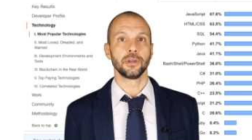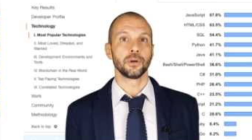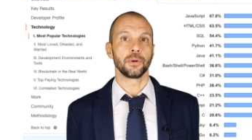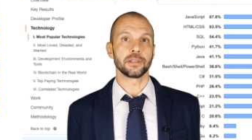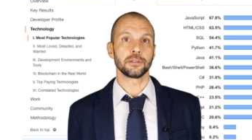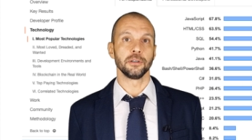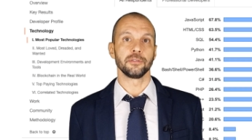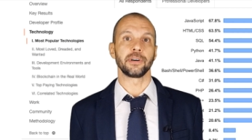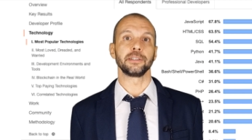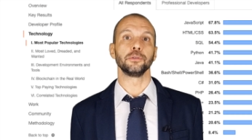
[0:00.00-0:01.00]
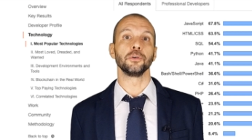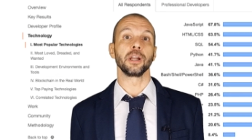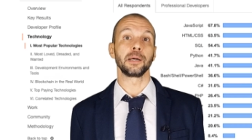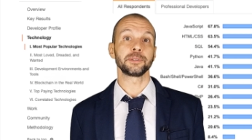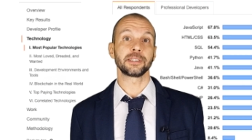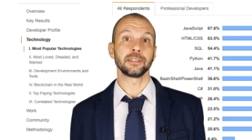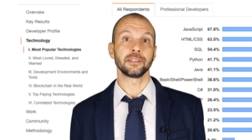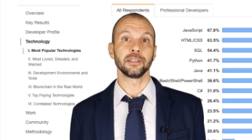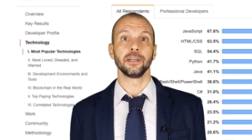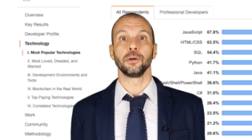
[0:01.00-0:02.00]
Questo fa di Google
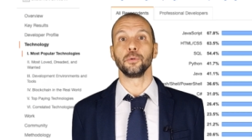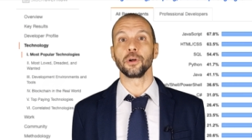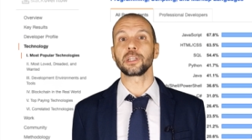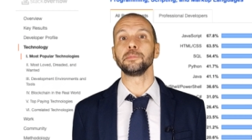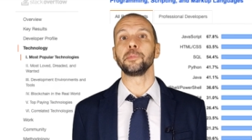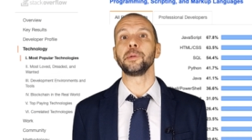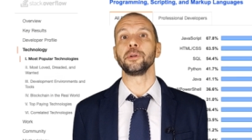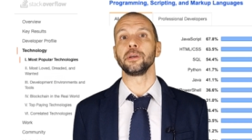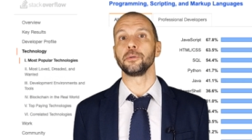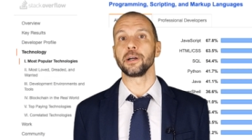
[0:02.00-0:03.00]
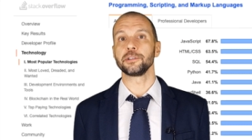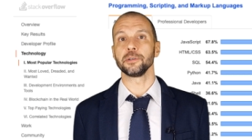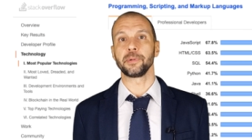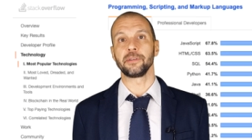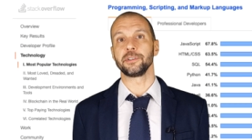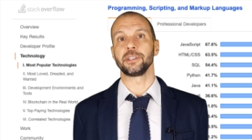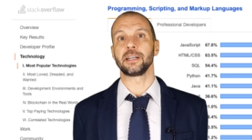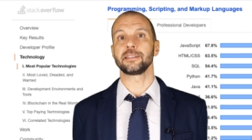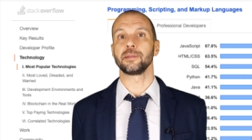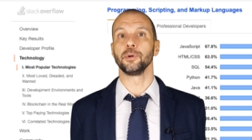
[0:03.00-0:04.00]
AppScript un ottimo primo linguaggio per
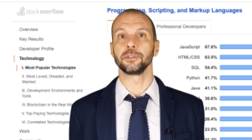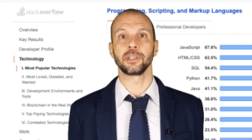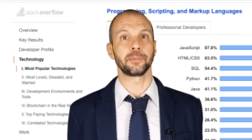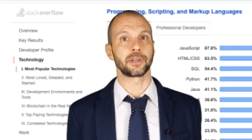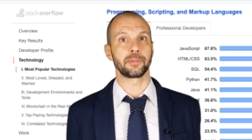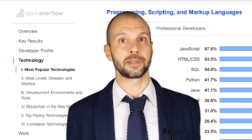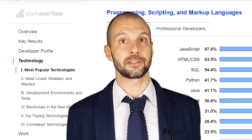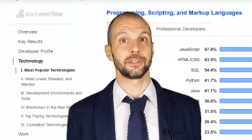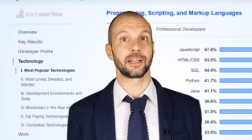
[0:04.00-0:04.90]
avvicinarsi al mondo della programmazione